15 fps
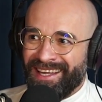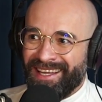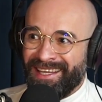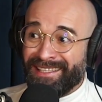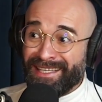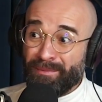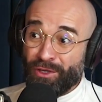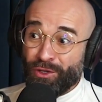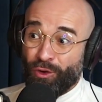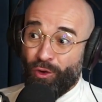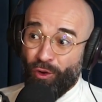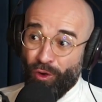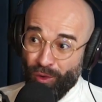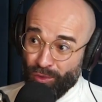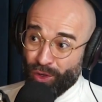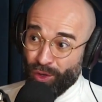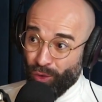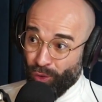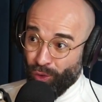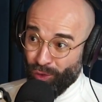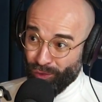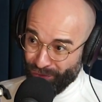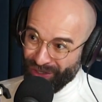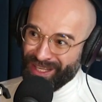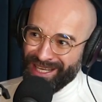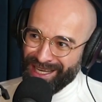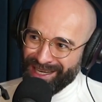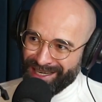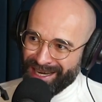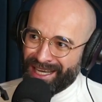E sabe como que eu consegui
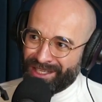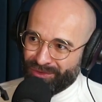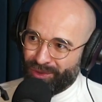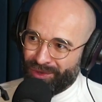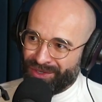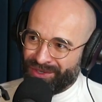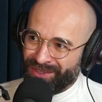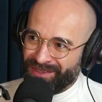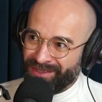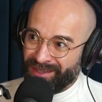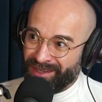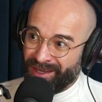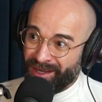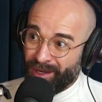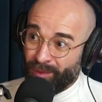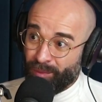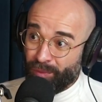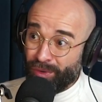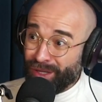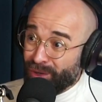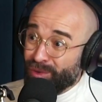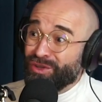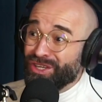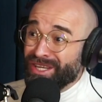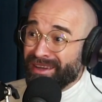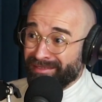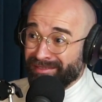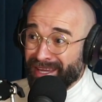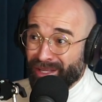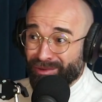criar as fontes? Porque eu tinha
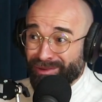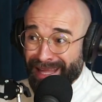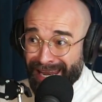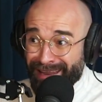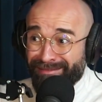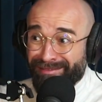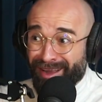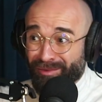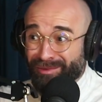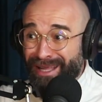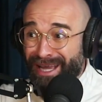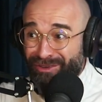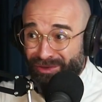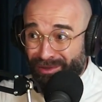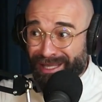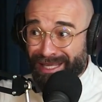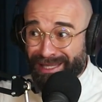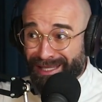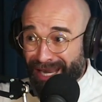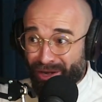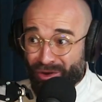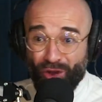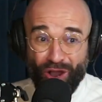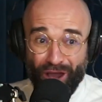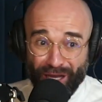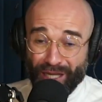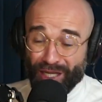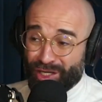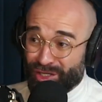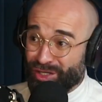feito lá na faculdade, quando entrei no
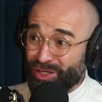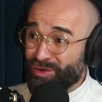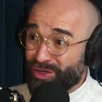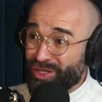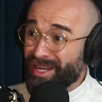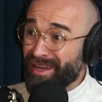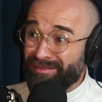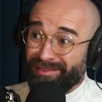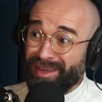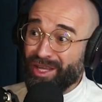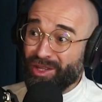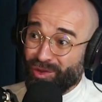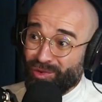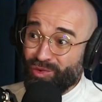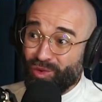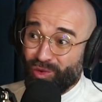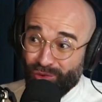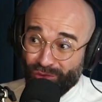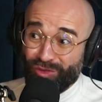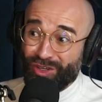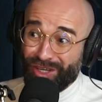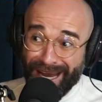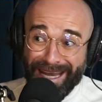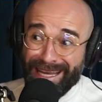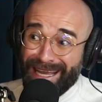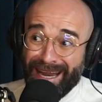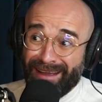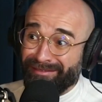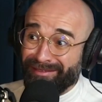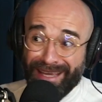college, eu tinha feito um curso de
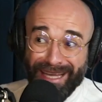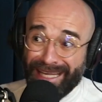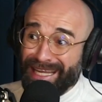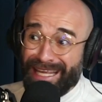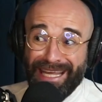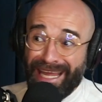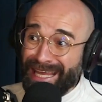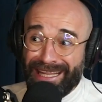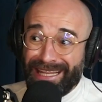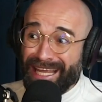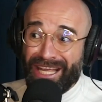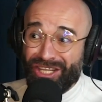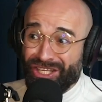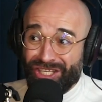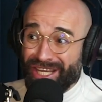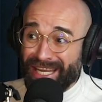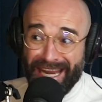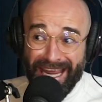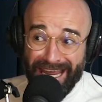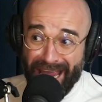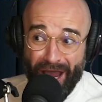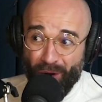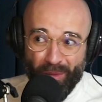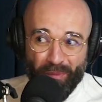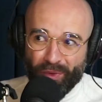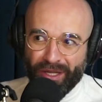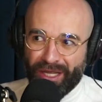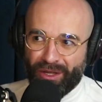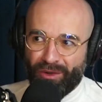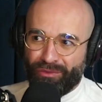caligrafia que ninguém entendia, nem eu, por
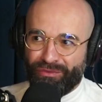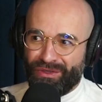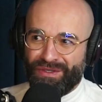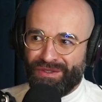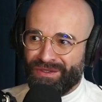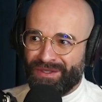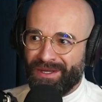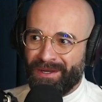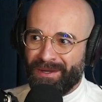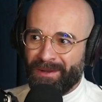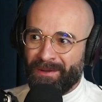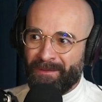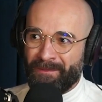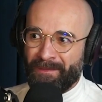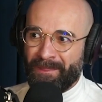que, que eu fiz. Uhum.